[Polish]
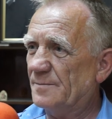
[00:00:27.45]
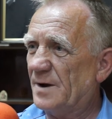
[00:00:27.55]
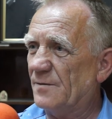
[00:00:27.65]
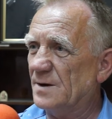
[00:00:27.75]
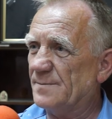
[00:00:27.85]

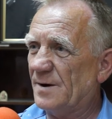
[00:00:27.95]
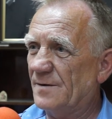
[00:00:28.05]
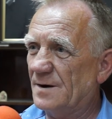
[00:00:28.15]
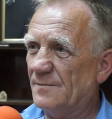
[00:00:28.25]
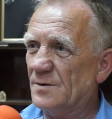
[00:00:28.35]
Prawo i
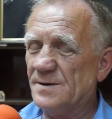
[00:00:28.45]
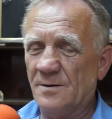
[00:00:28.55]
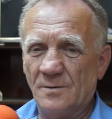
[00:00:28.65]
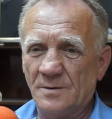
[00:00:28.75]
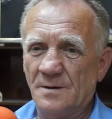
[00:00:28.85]
Sprawiedliwość,
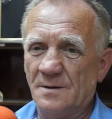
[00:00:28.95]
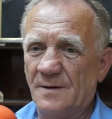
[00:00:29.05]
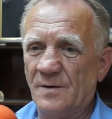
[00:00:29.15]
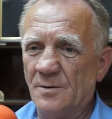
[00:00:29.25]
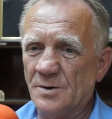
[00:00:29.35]
co od
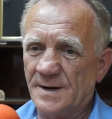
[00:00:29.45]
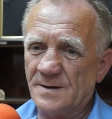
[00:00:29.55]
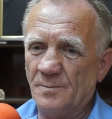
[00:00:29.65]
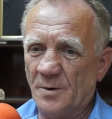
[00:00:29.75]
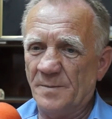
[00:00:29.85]
dawnego
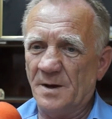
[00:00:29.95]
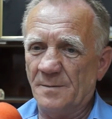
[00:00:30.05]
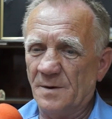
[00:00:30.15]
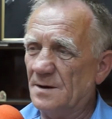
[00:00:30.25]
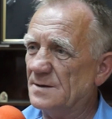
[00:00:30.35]
czasu
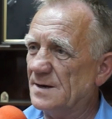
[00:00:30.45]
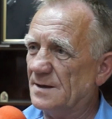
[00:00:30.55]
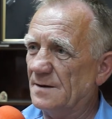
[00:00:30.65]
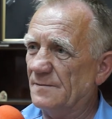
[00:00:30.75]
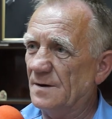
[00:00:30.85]
popieram ich
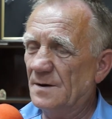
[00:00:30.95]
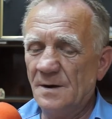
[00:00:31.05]
inicjatywy